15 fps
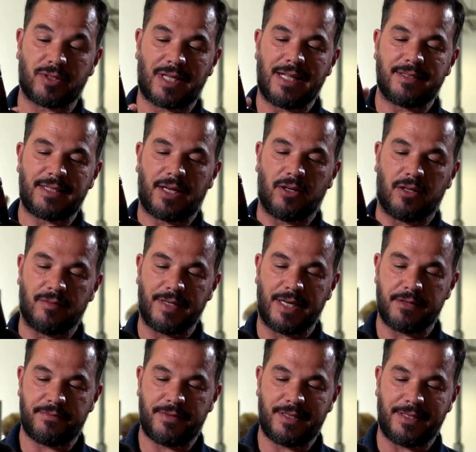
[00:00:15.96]
39. In
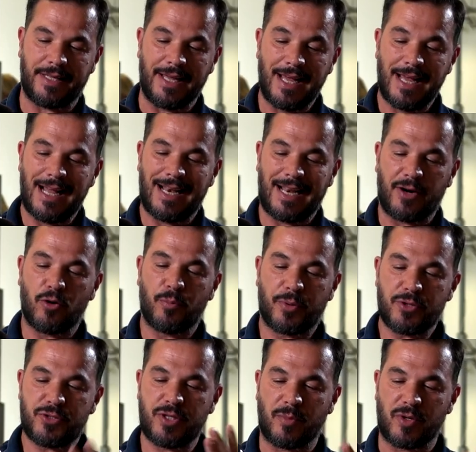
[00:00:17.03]
effetti l'anno
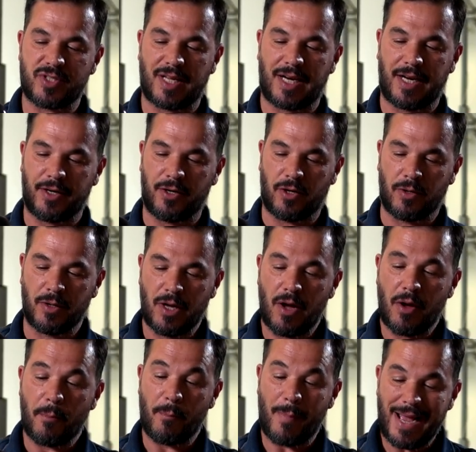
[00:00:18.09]
prossimo saranno
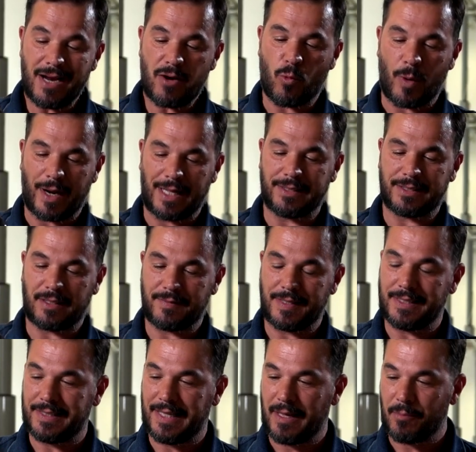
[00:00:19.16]
ben 40
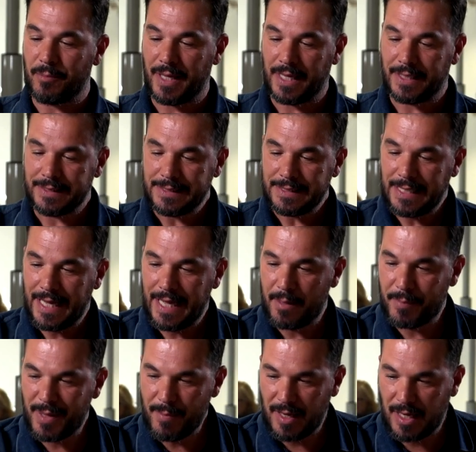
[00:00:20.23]
vendemmie. Eh,
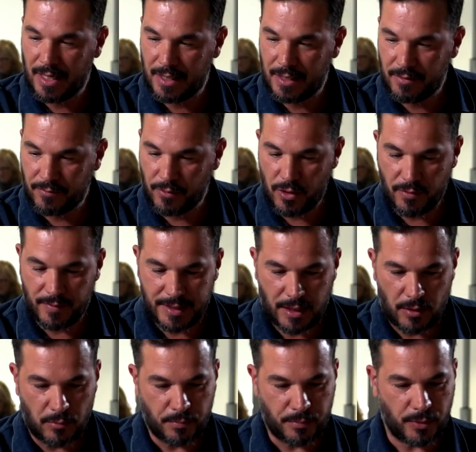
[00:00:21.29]
prima eh, voglio
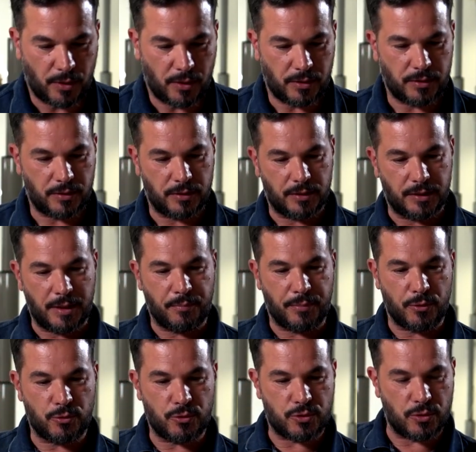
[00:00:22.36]
vedere un po' eh, di
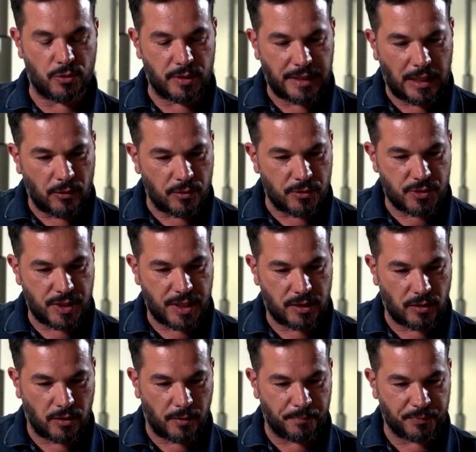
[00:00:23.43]
più sul, dal loro
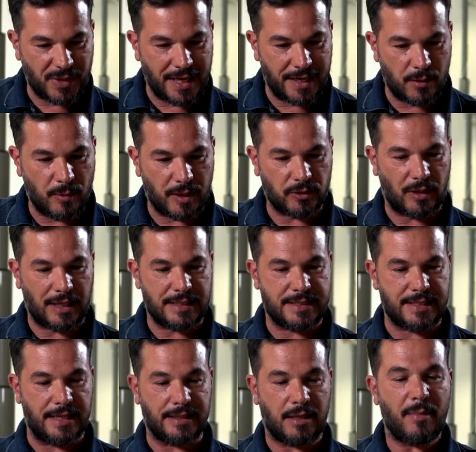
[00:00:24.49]
sito riguardo
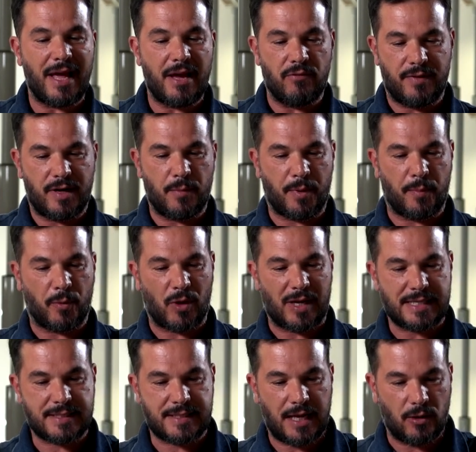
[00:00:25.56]
l'azienda. Beh, è un vero e proprio
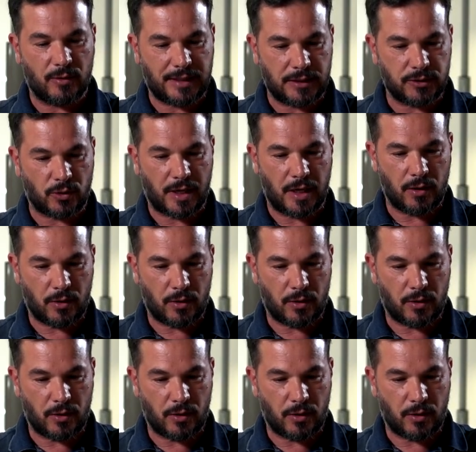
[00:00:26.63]
castello, tanto che